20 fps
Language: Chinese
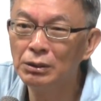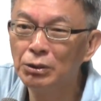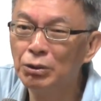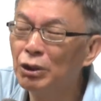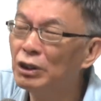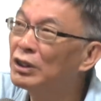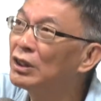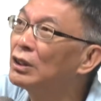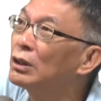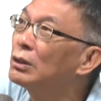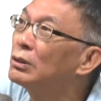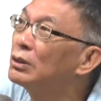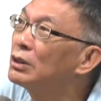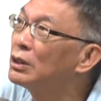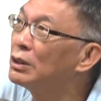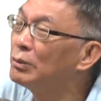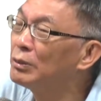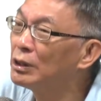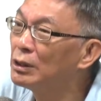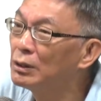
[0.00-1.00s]
缺这个东
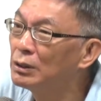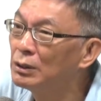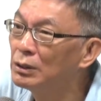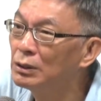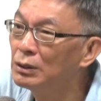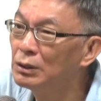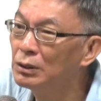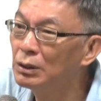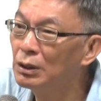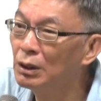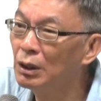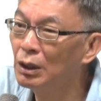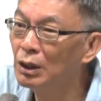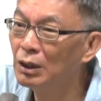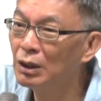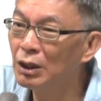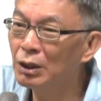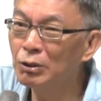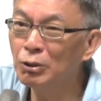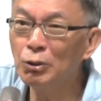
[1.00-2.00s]
西吗？那